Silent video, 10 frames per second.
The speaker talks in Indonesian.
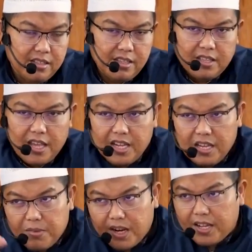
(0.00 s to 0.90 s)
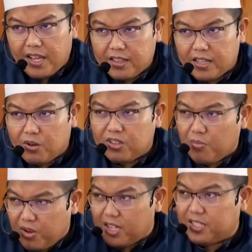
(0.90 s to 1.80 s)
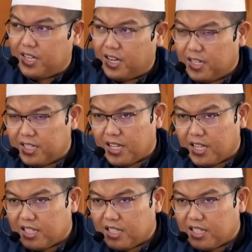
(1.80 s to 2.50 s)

Kita ingin mereka yang terkontaminasi dengan kita.